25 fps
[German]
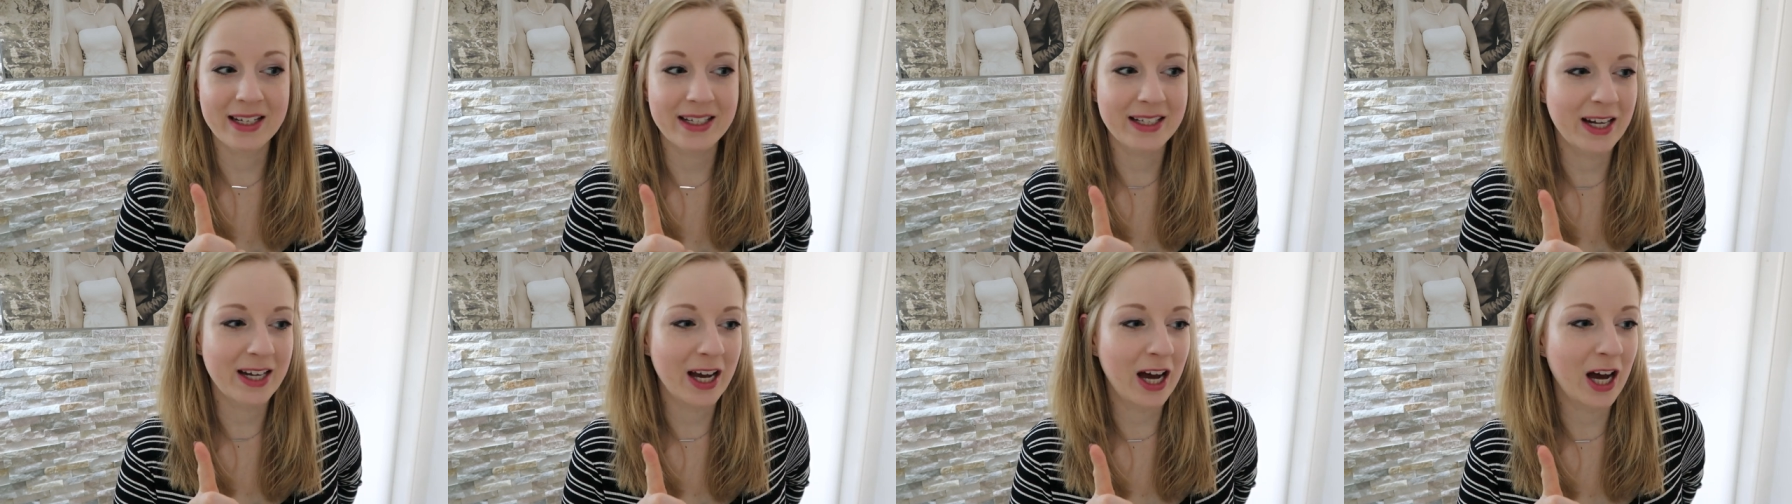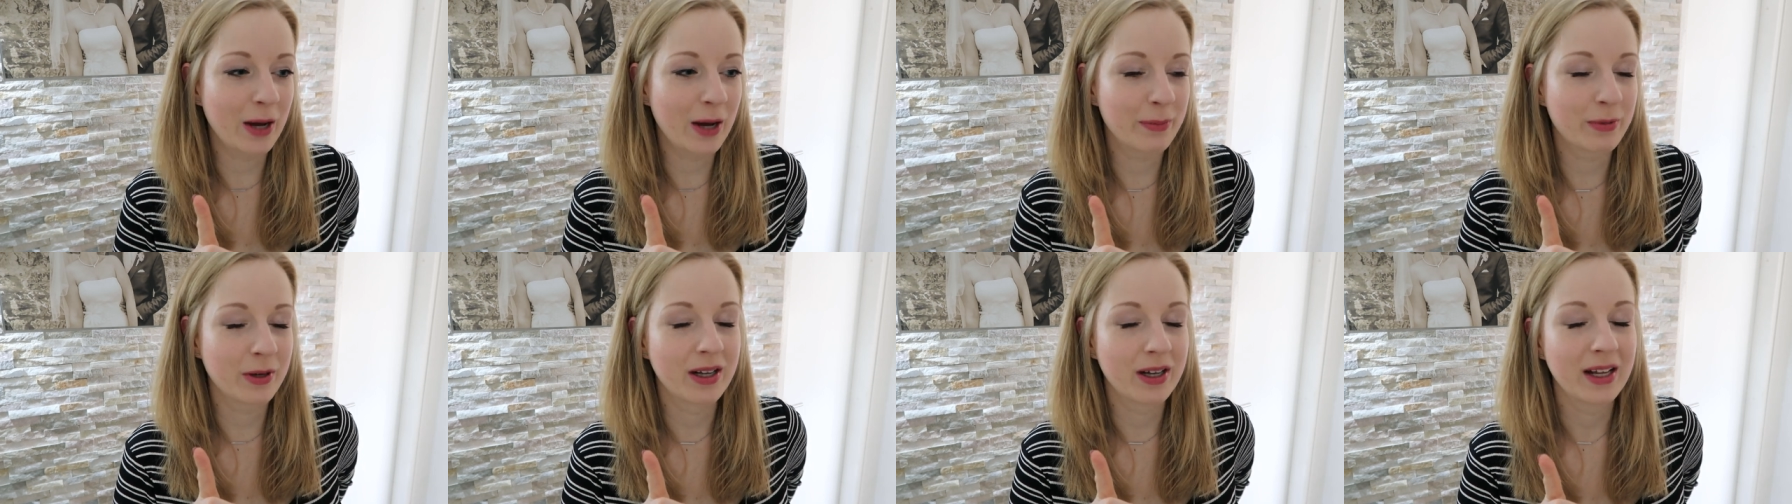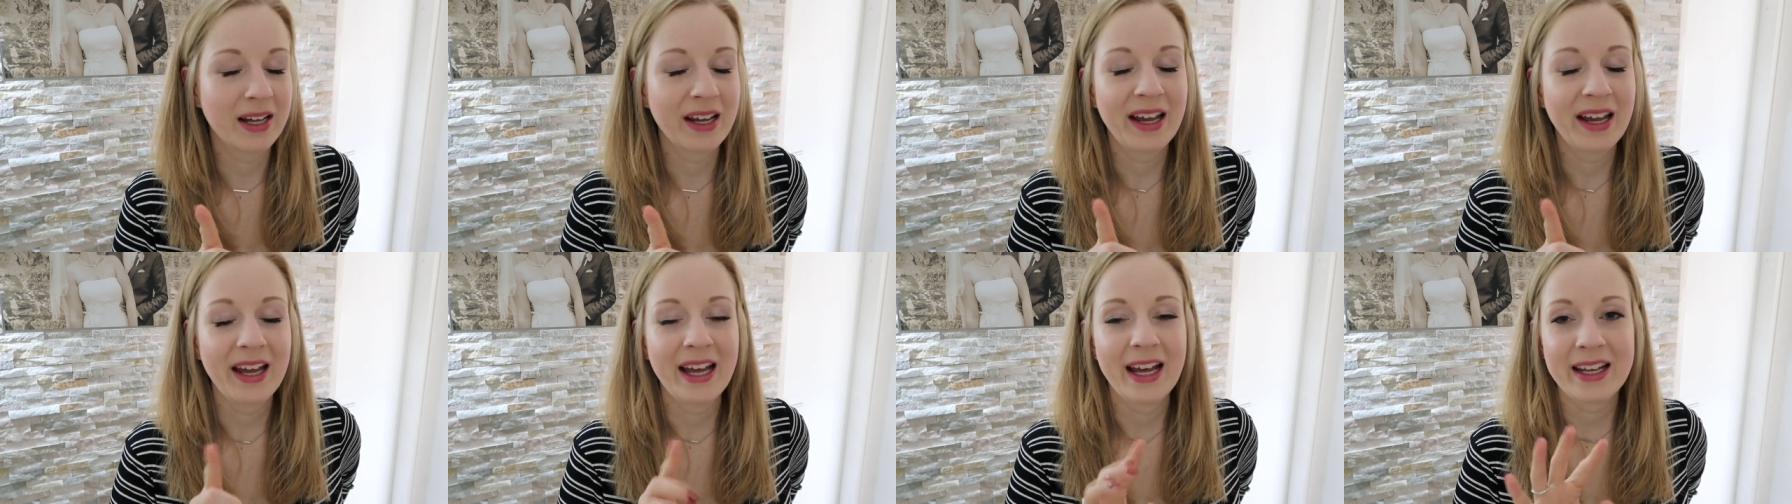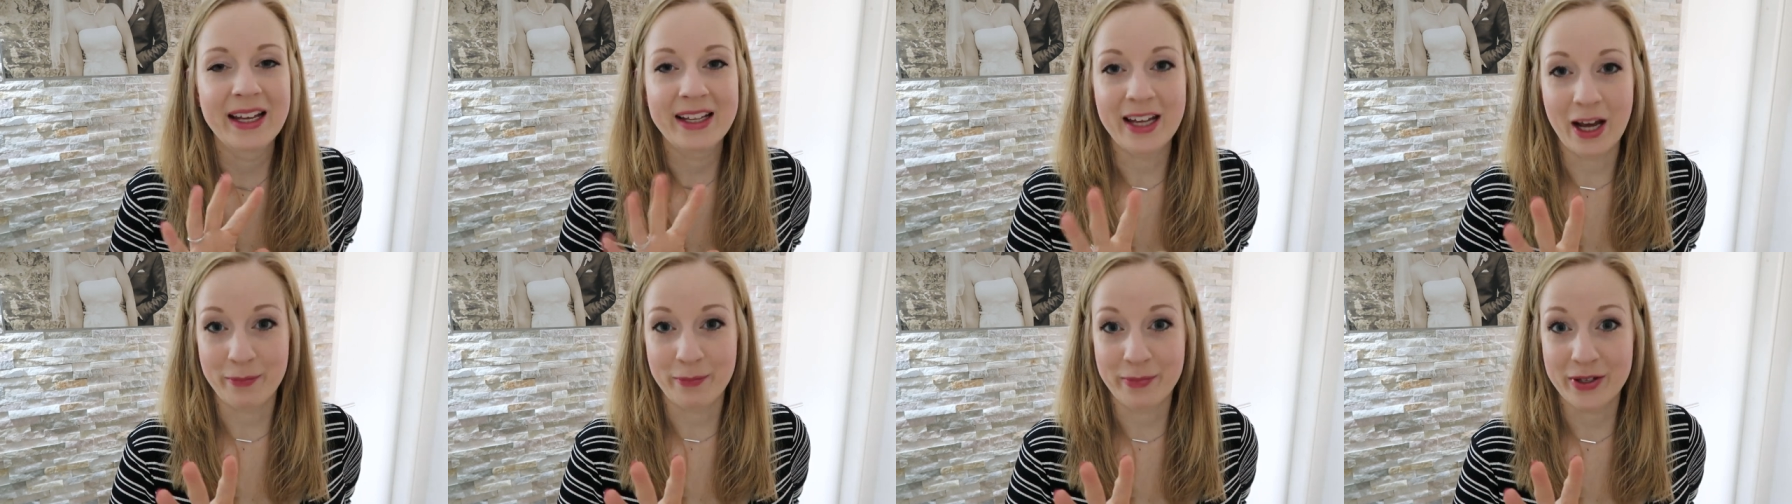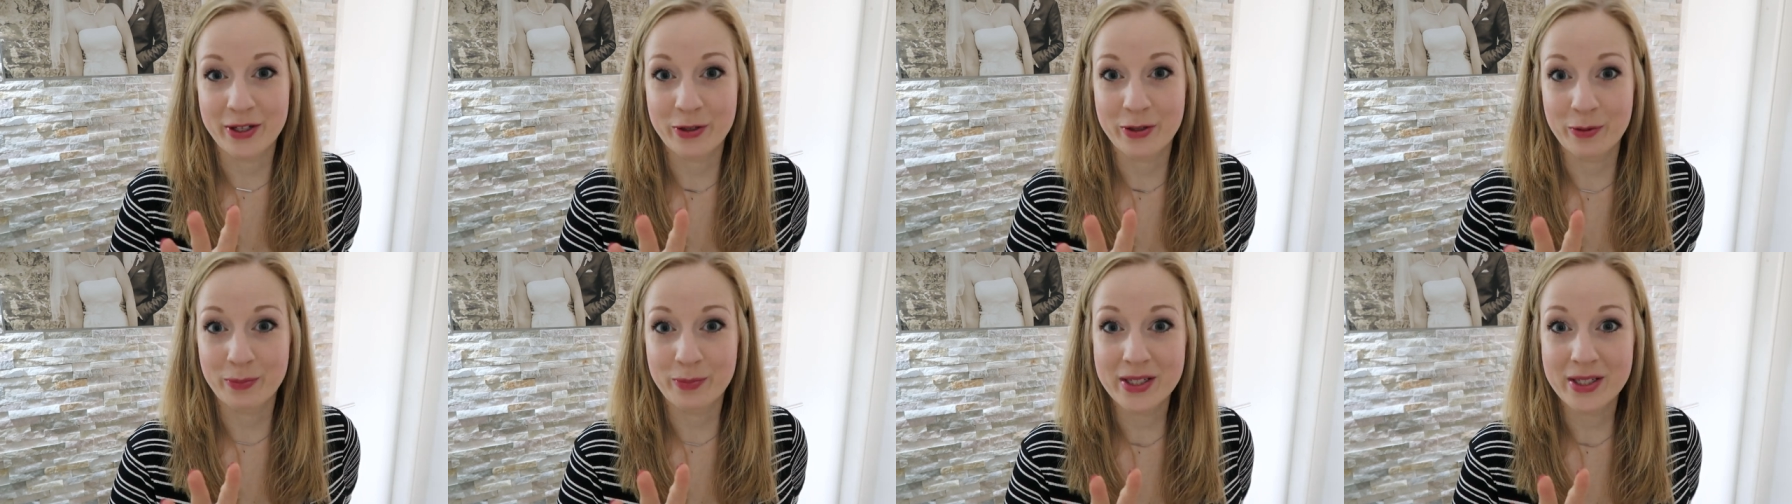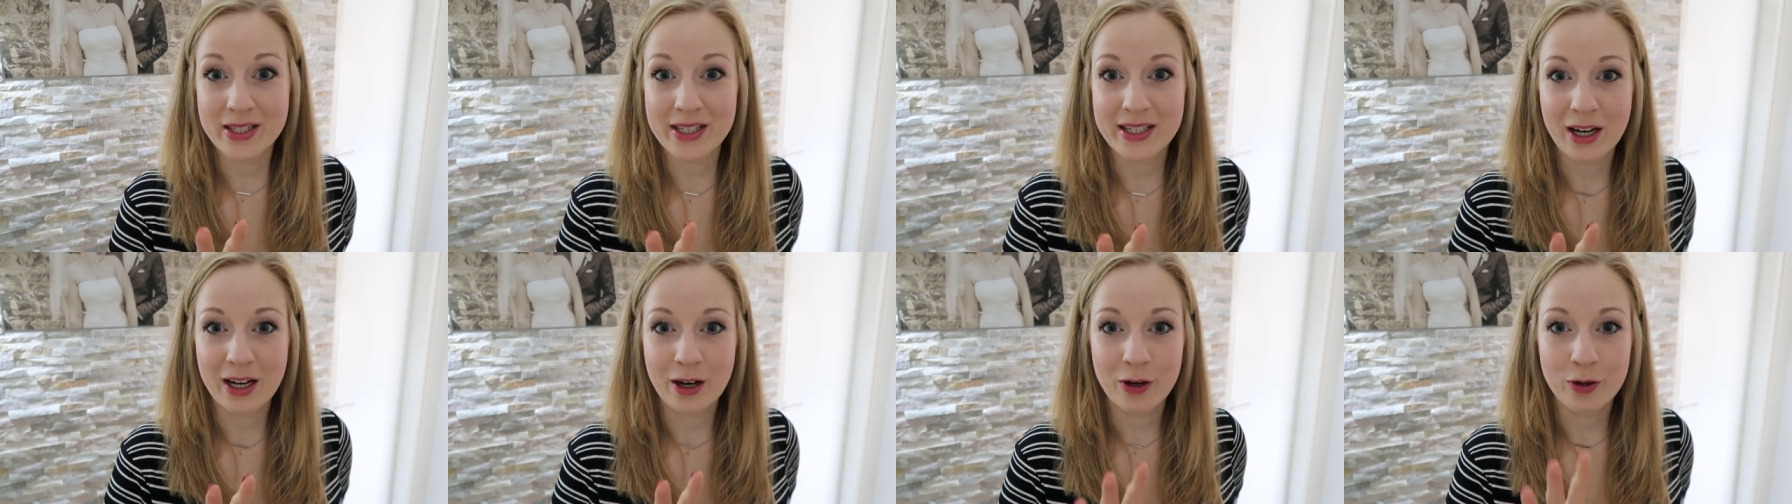Ich habe ja, mich so ein
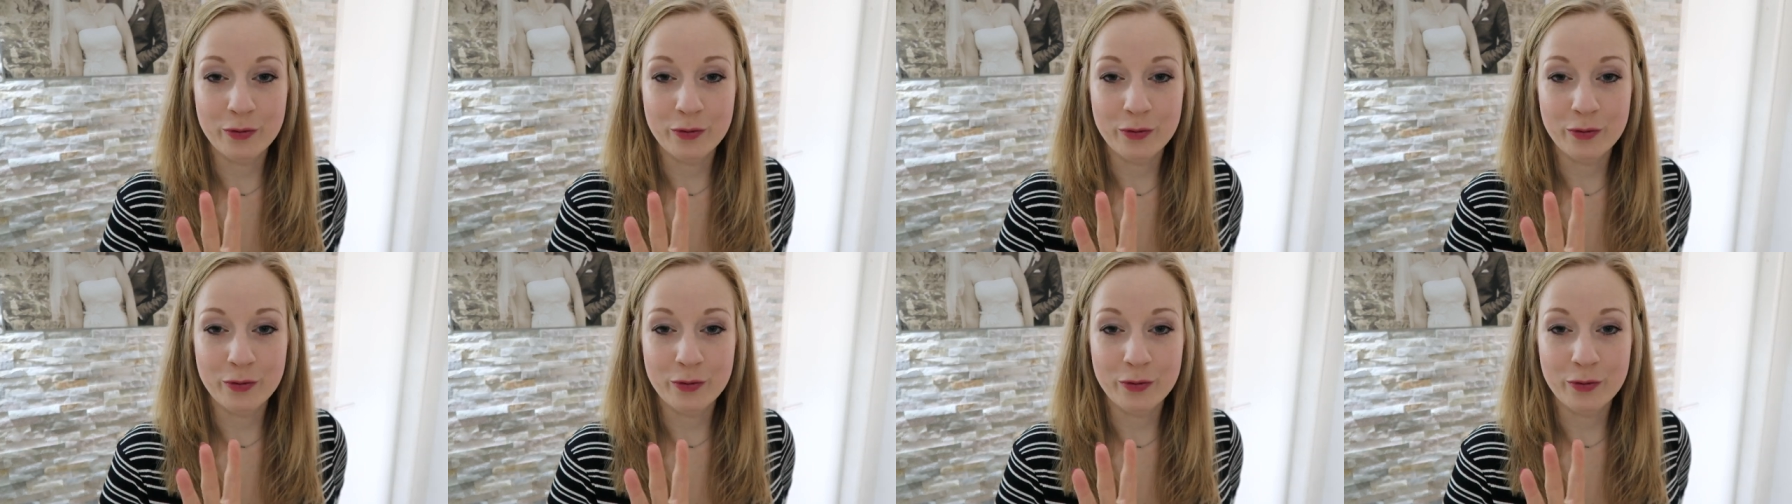bisschen